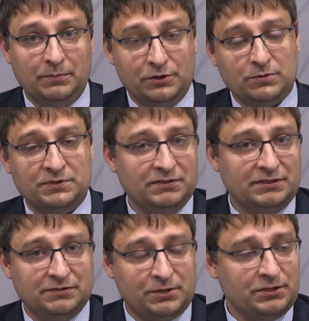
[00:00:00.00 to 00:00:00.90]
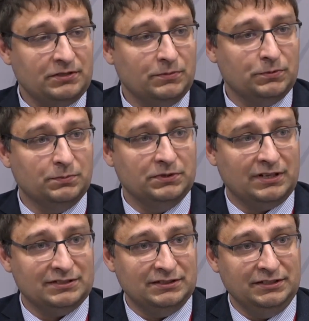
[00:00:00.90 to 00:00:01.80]
Причем сферы совершенно могут
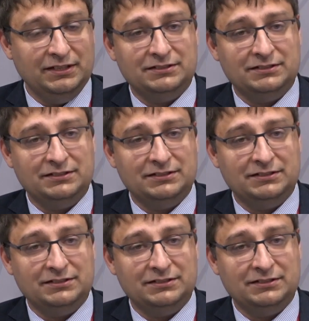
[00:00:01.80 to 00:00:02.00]
быть разные.